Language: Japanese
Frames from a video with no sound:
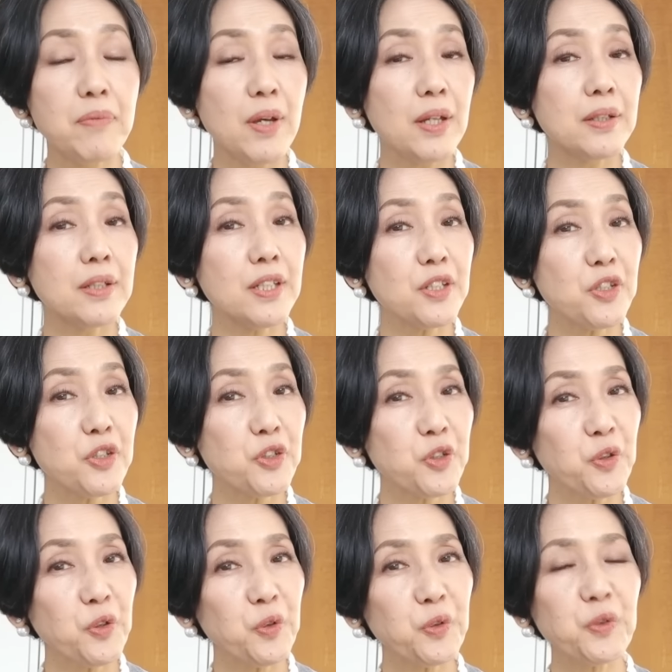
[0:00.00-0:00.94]

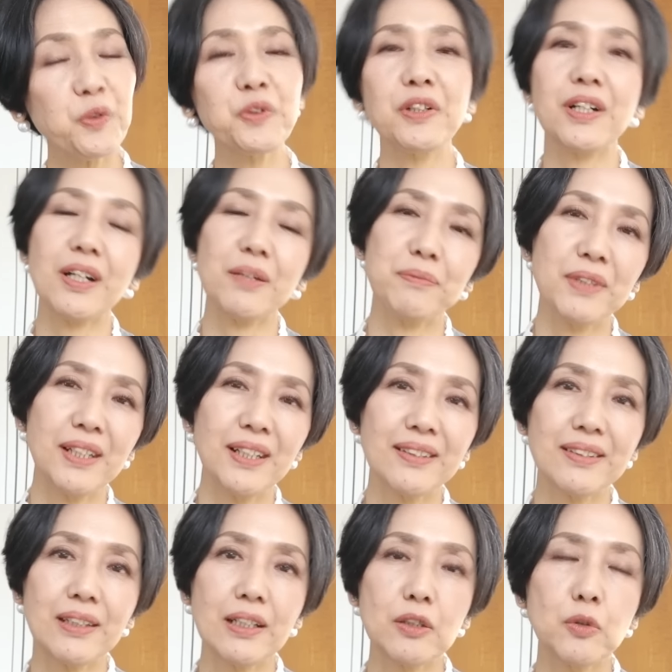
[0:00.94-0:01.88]
ベリーショートの髪
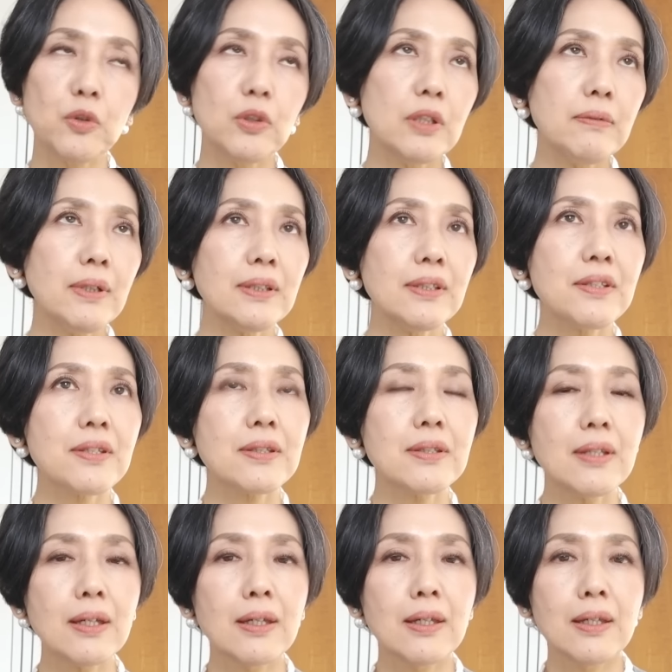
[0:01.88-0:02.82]
型これはです
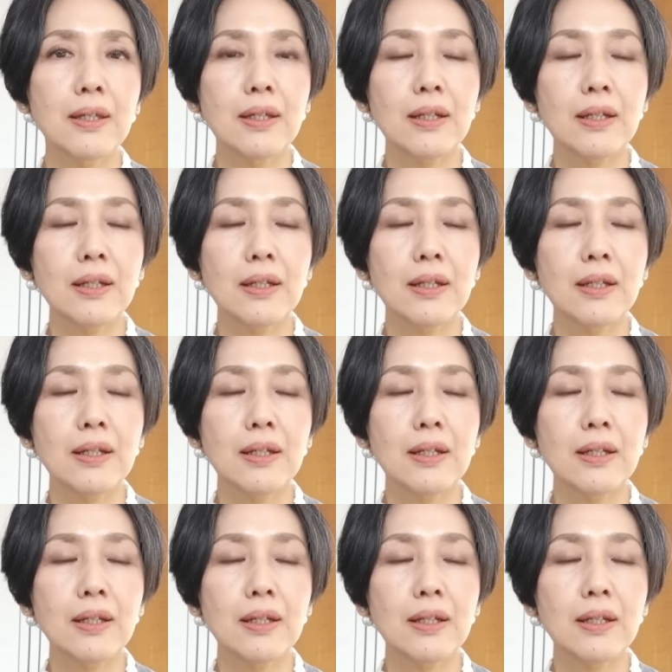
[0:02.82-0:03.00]
ね